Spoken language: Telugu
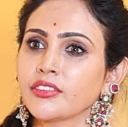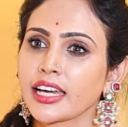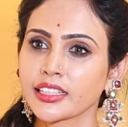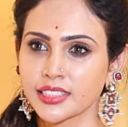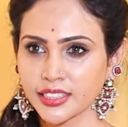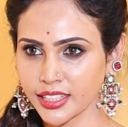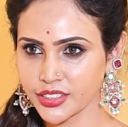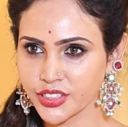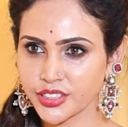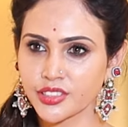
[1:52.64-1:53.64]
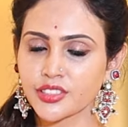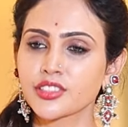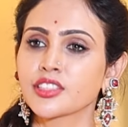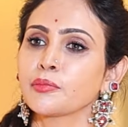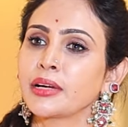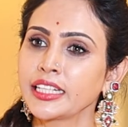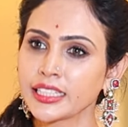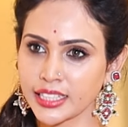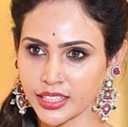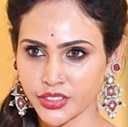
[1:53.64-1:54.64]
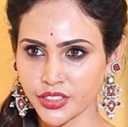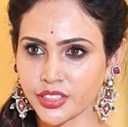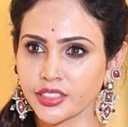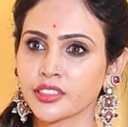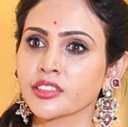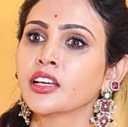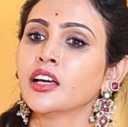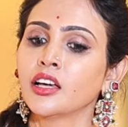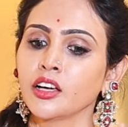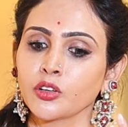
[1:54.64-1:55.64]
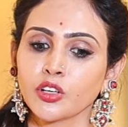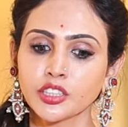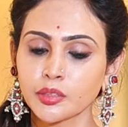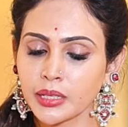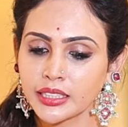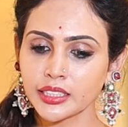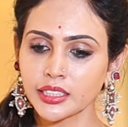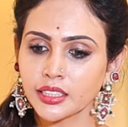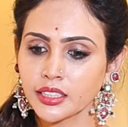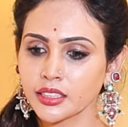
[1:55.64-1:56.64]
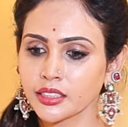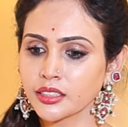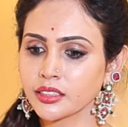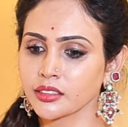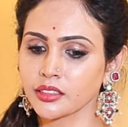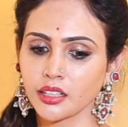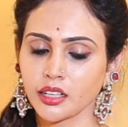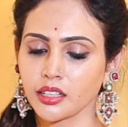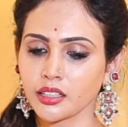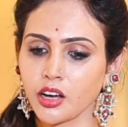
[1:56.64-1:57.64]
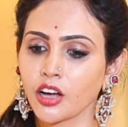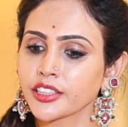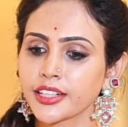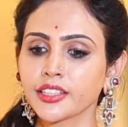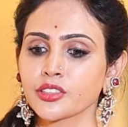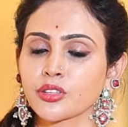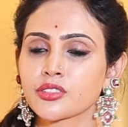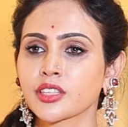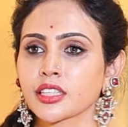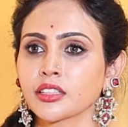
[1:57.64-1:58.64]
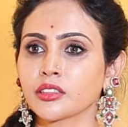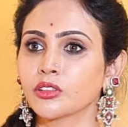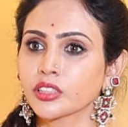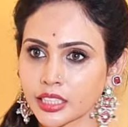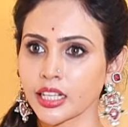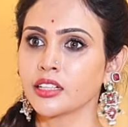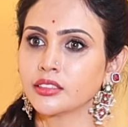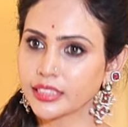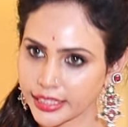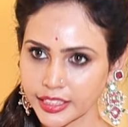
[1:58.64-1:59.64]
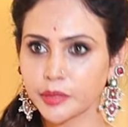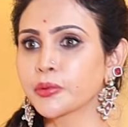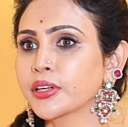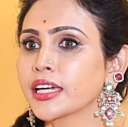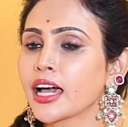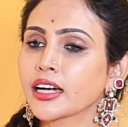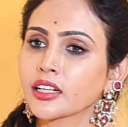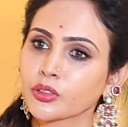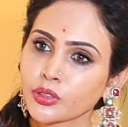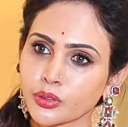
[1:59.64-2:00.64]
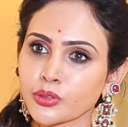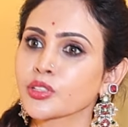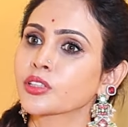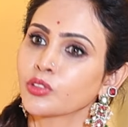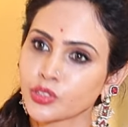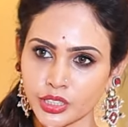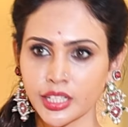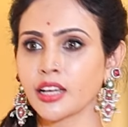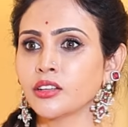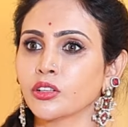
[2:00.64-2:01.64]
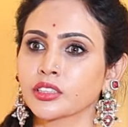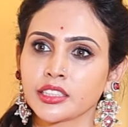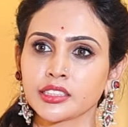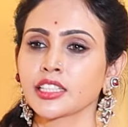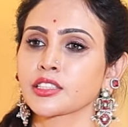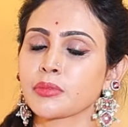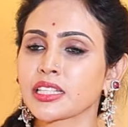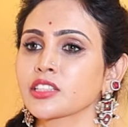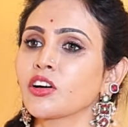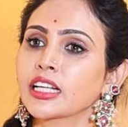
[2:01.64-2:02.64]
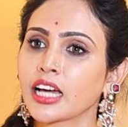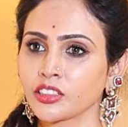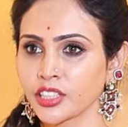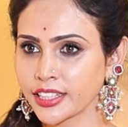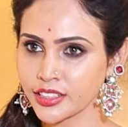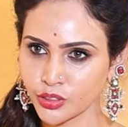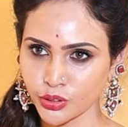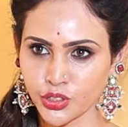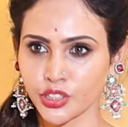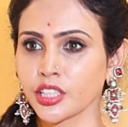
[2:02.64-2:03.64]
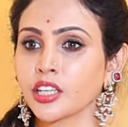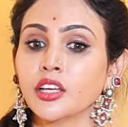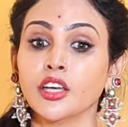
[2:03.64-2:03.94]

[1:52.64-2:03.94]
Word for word: ద వ్యాక్సినేషన్స్ ద మెడికేషన్ కొంతమందికి ఆథరైటీస్ వస్తుంది hmm. కొత్తగా డైట్ అయిపోయాక కొన్ని రోజులకు వచ్చిన ఒక త్రీ సిక్స్ మంత్స్కి వాళ్ళకి ఆథరైటీస్ వచ్చింది